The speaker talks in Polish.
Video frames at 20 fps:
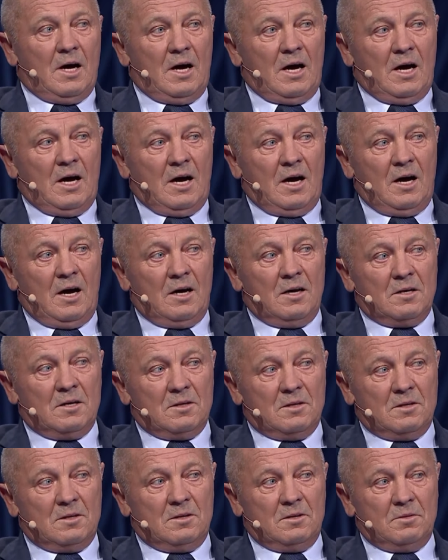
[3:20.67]
a
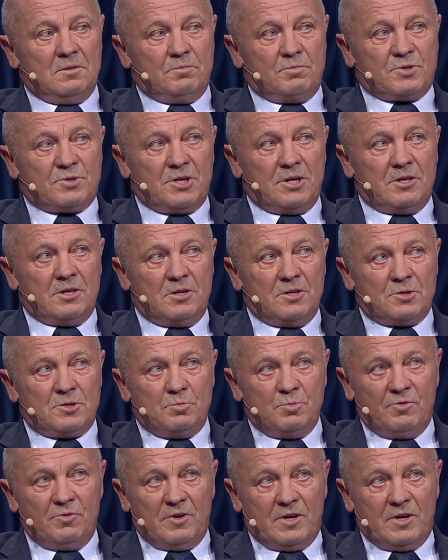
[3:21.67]
przejęliśmy,